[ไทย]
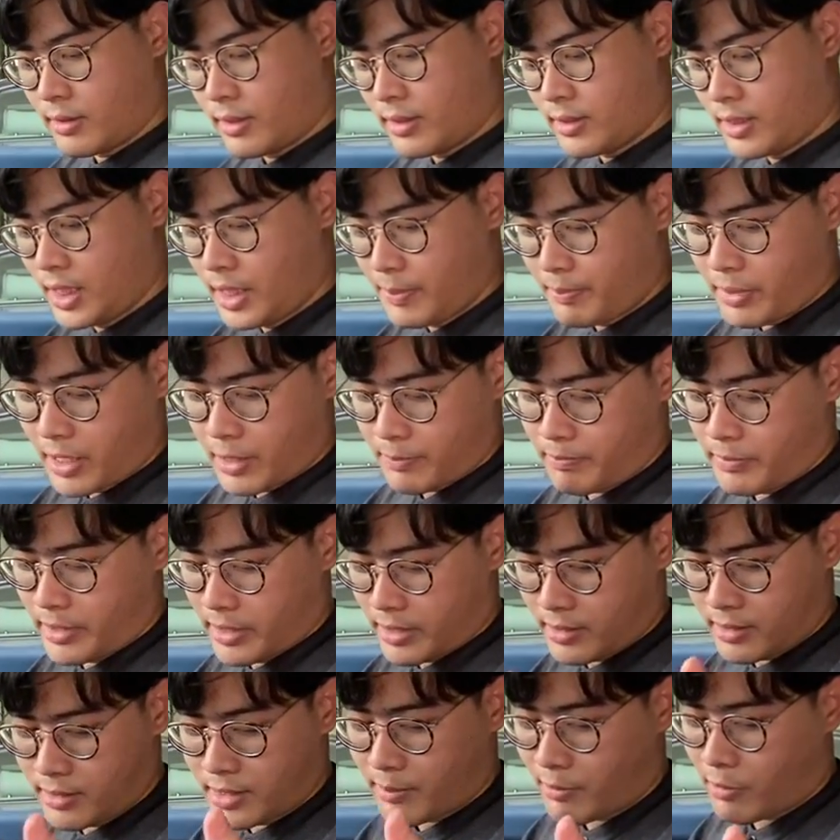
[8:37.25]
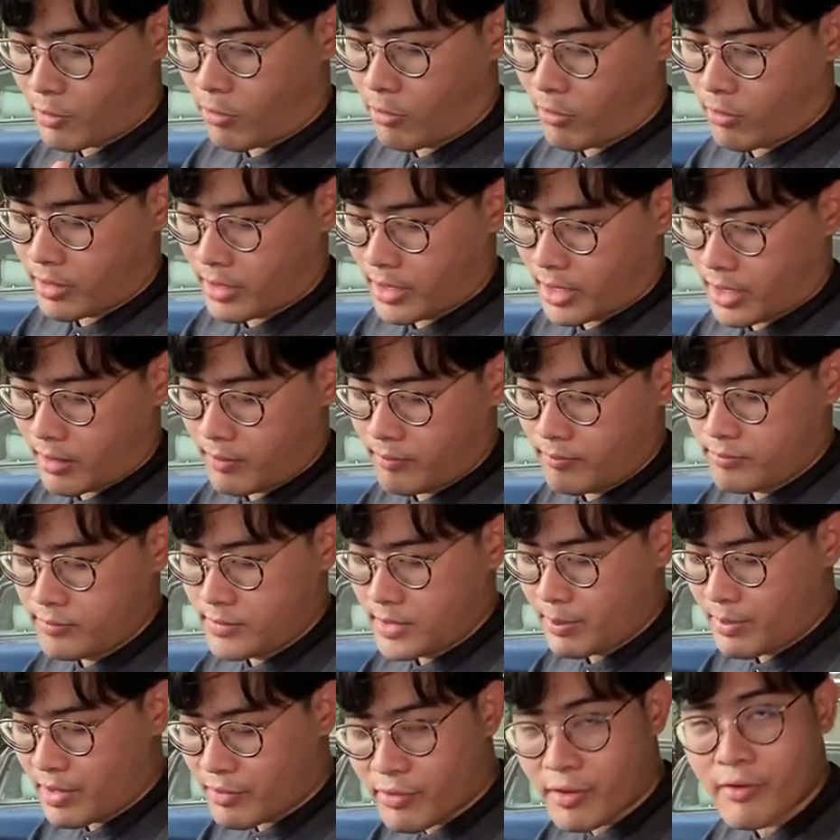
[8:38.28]
ที่เปิดปิดเก็บของเนี่ยครับ
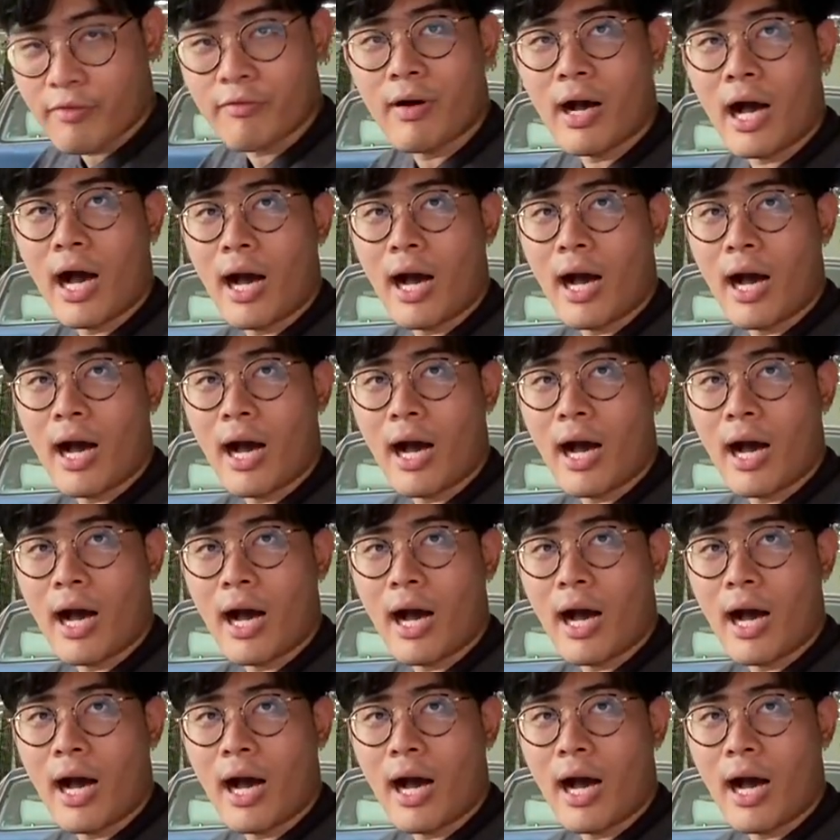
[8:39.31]
จะเป็นไฟฟ้า